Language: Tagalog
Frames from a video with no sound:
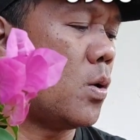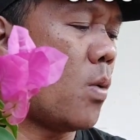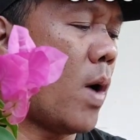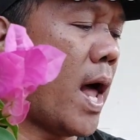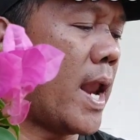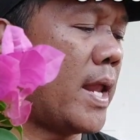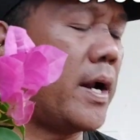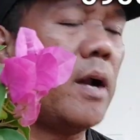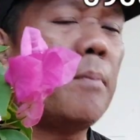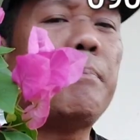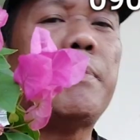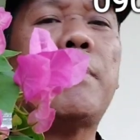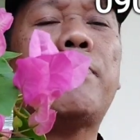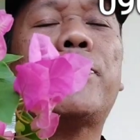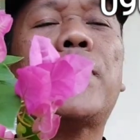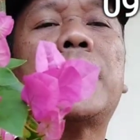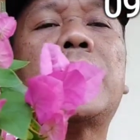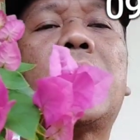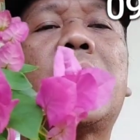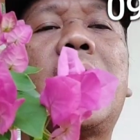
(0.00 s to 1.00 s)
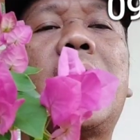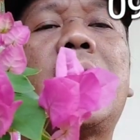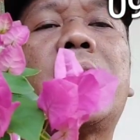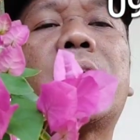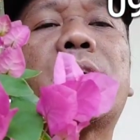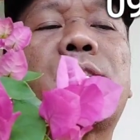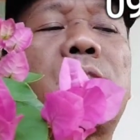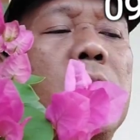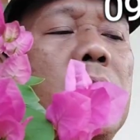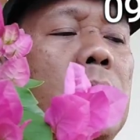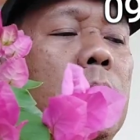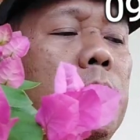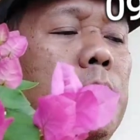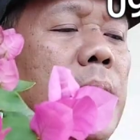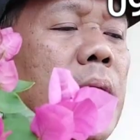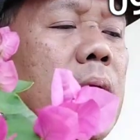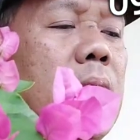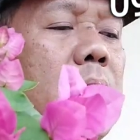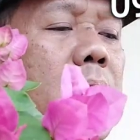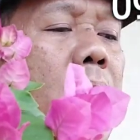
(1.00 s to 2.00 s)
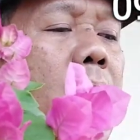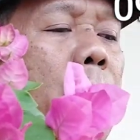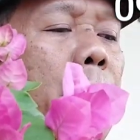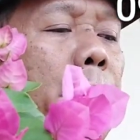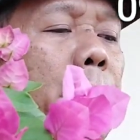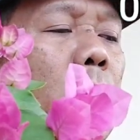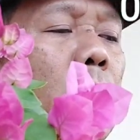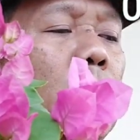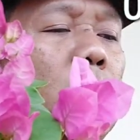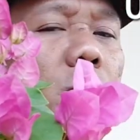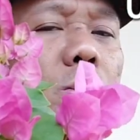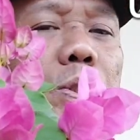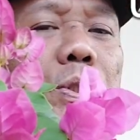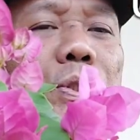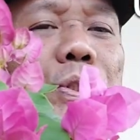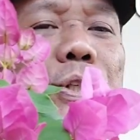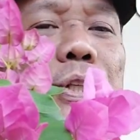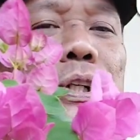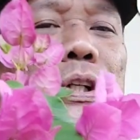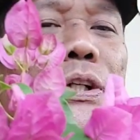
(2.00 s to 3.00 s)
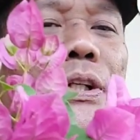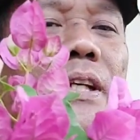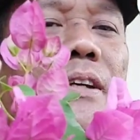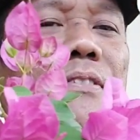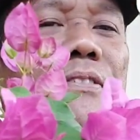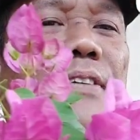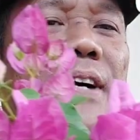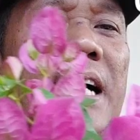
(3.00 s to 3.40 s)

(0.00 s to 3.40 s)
150 na lang si Pink Apple. O, oh, di